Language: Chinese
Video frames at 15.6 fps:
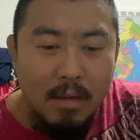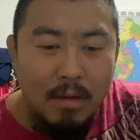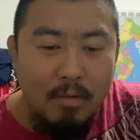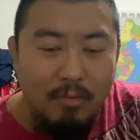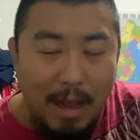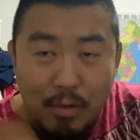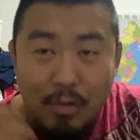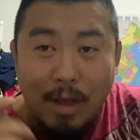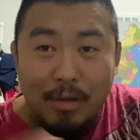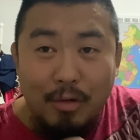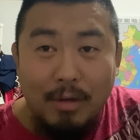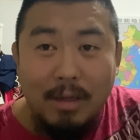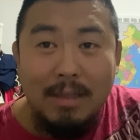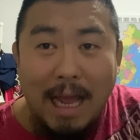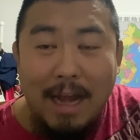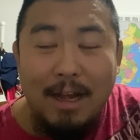完全就
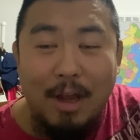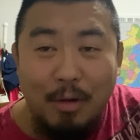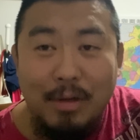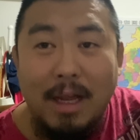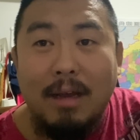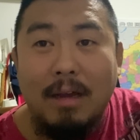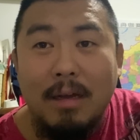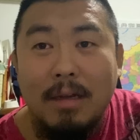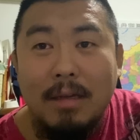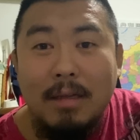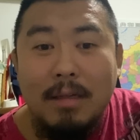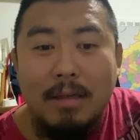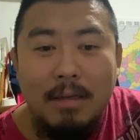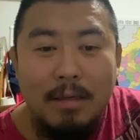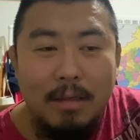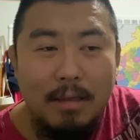跟大家聊这个
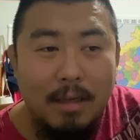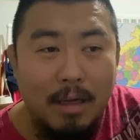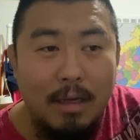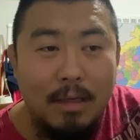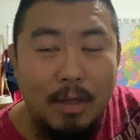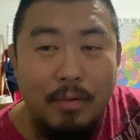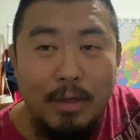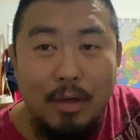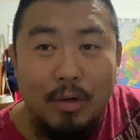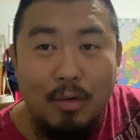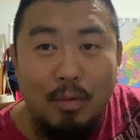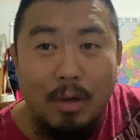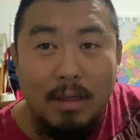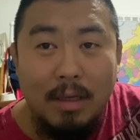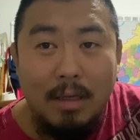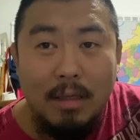啊，因为这是
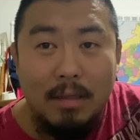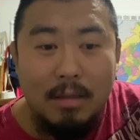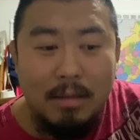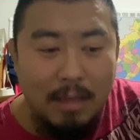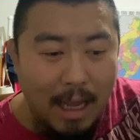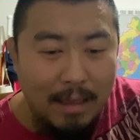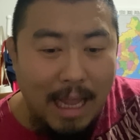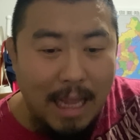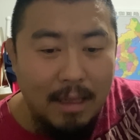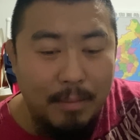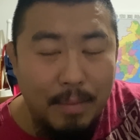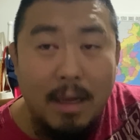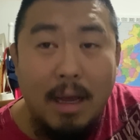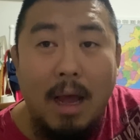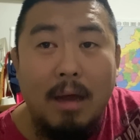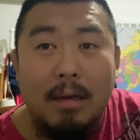我的太大的
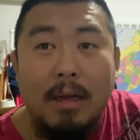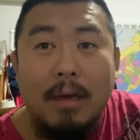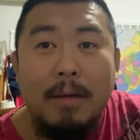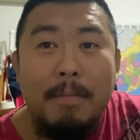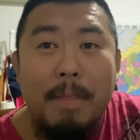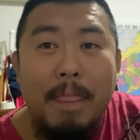本行了。